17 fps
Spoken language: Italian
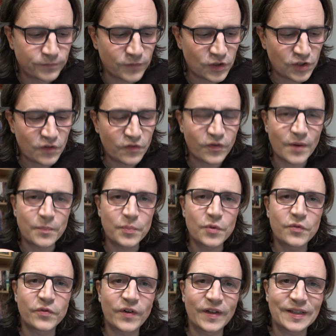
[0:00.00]
si fa
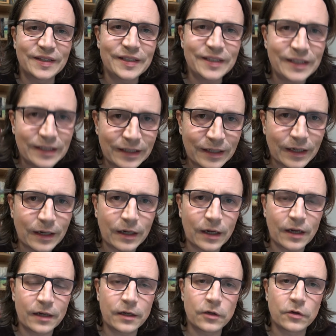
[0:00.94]
più
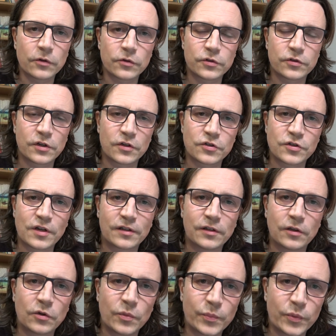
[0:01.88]
fatica a riconoscere
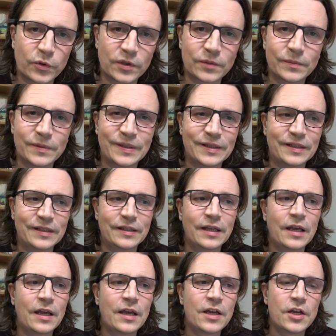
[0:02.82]
certi
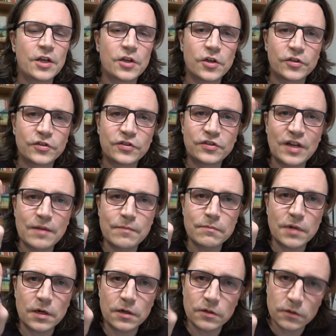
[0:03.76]
comportamenti.
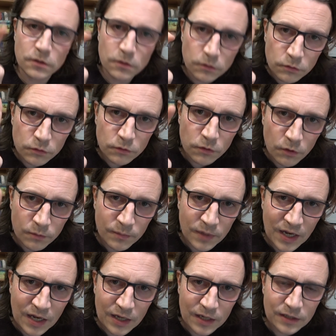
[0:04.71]
Sembrano
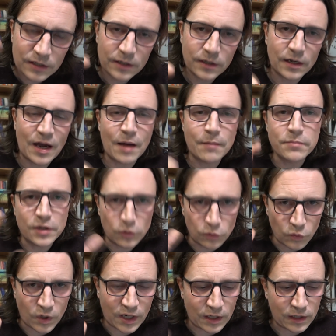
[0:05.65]
normali,
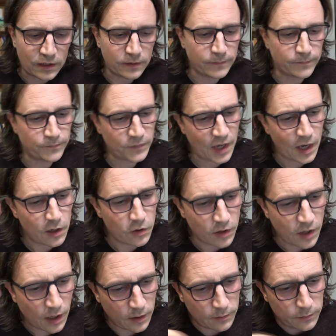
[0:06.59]
abituali.
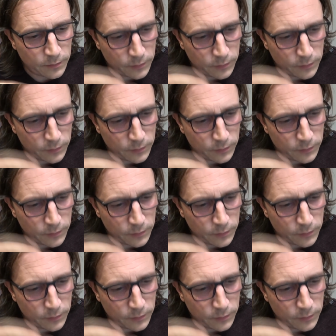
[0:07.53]
Allora,